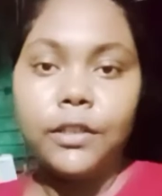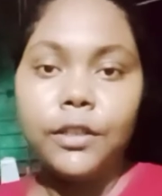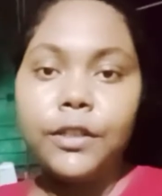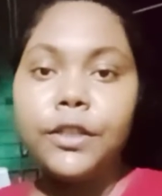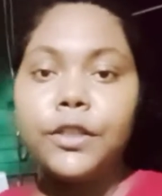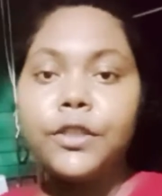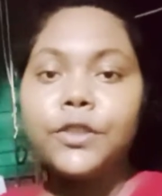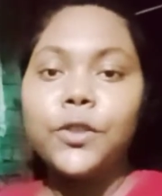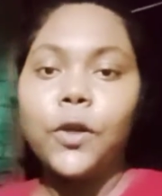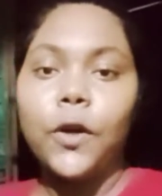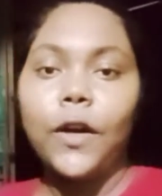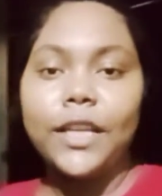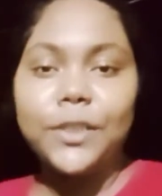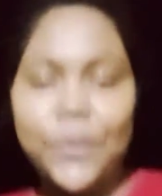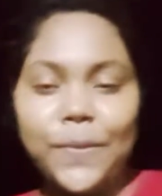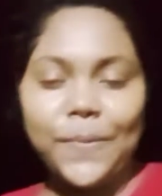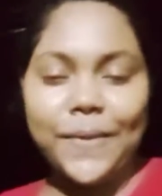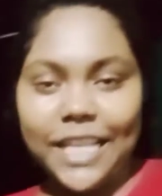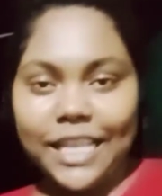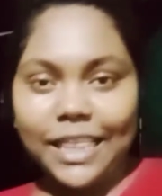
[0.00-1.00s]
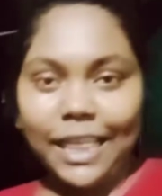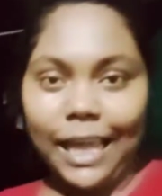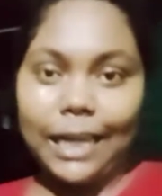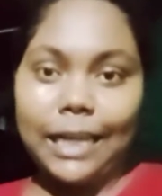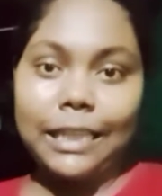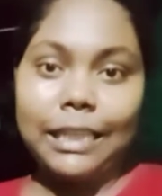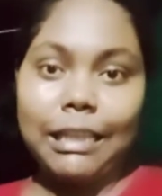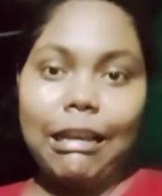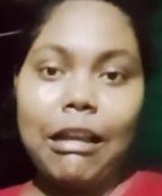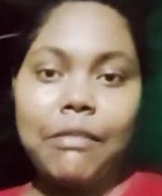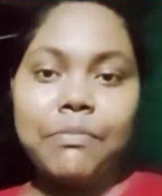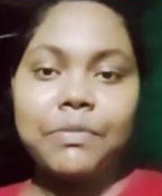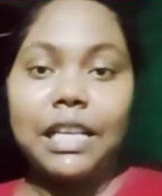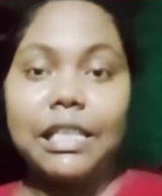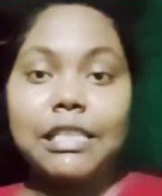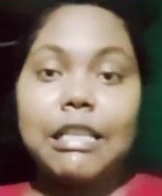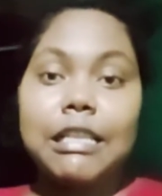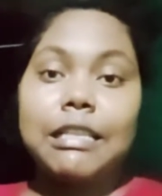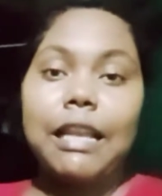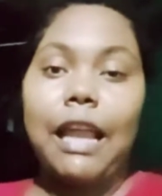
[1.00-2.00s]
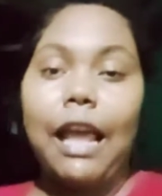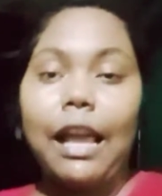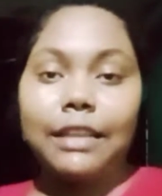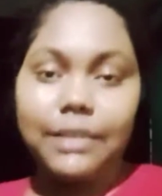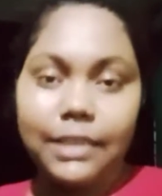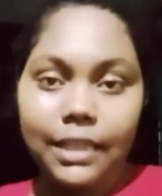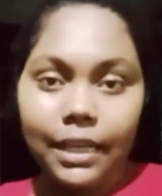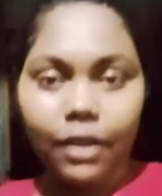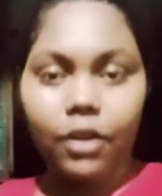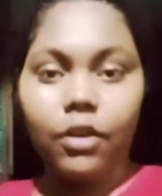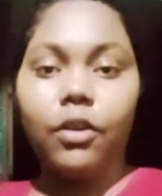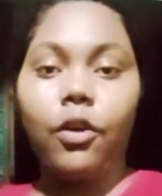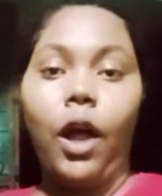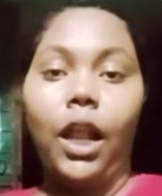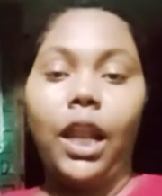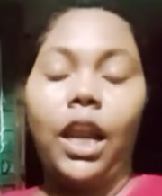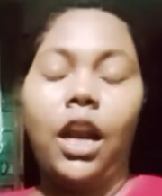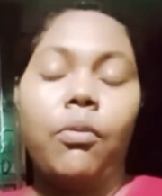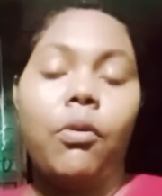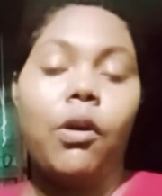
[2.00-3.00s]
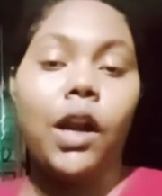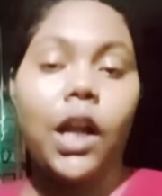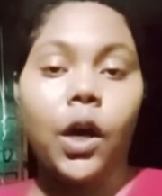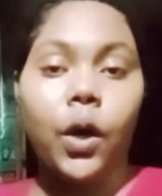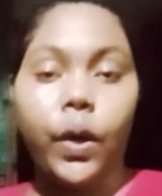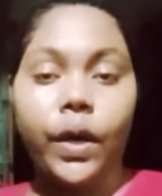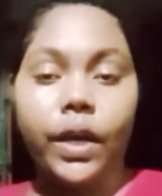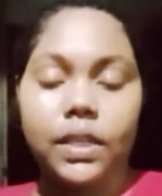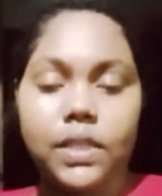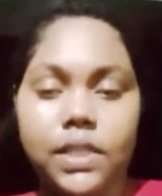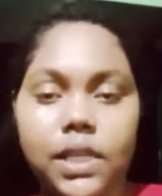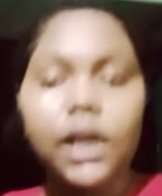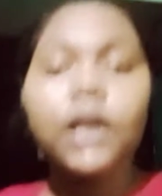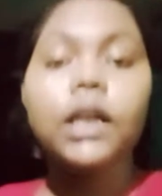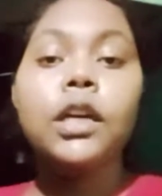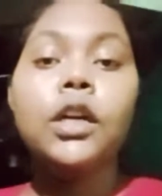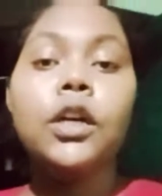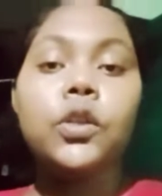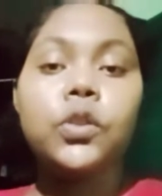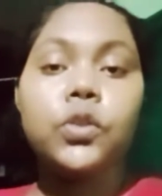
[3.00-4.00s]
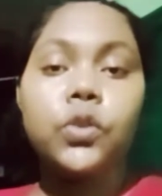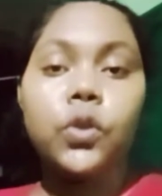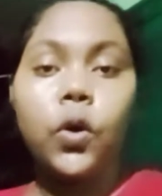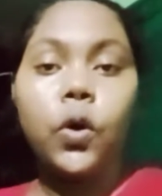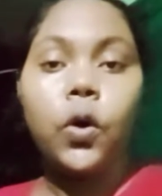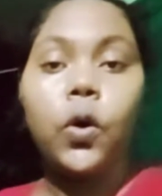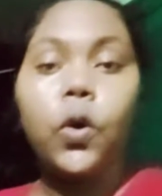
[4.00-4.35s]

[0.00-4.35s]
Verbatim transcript: সো গাইস তোমাদের দেখিয়ে দিলাম যে যে স্ন্যাক্সে কলার বড়া হয়েছে তো